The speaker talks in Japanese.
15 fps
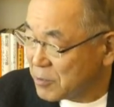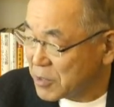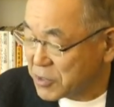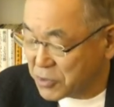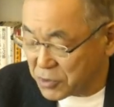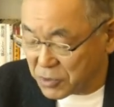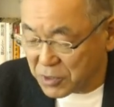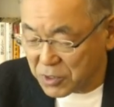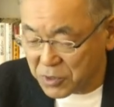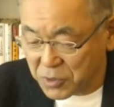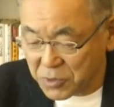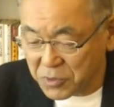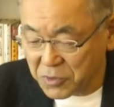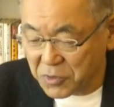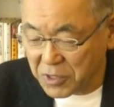そのような
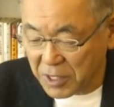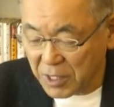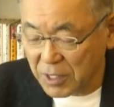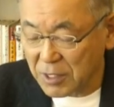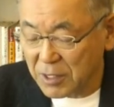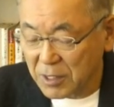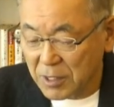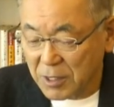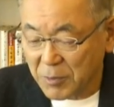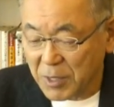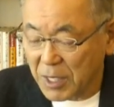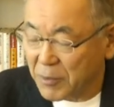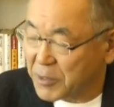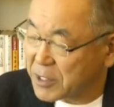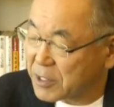教訓か
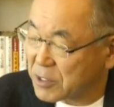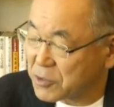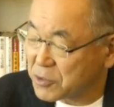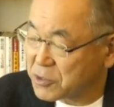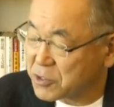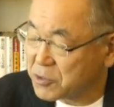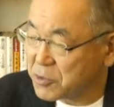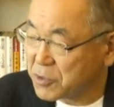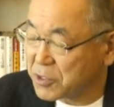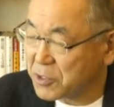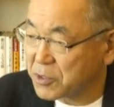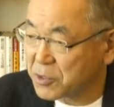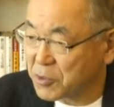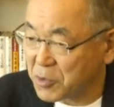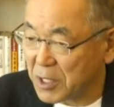ら、アメリカの中央
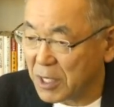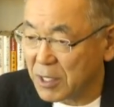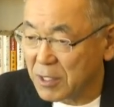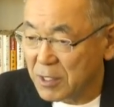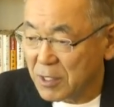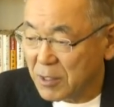銀行は、